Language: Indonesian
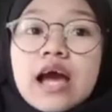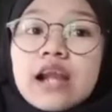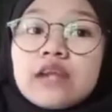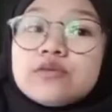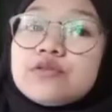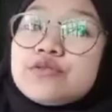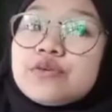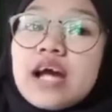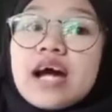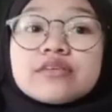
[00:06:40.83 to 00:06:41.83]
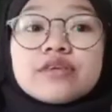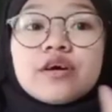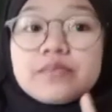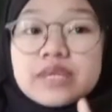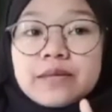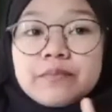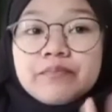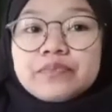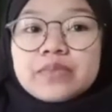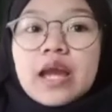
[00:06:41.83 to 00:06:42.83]
Al-unsur ar
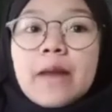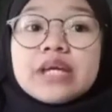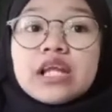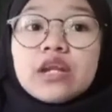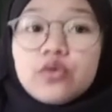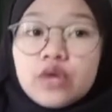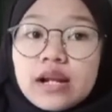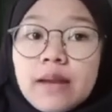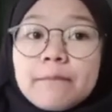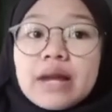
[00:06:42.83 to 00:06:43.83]
milhul